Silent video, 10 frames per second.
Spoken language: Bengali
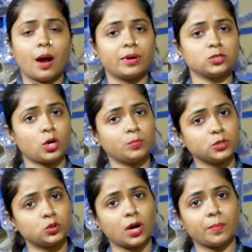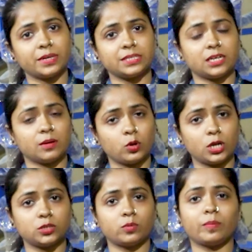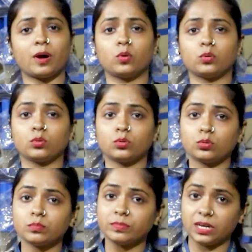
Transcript: আমরা সব কিছু আপনাদেরকে বলে দেবো বা অন্য কোনো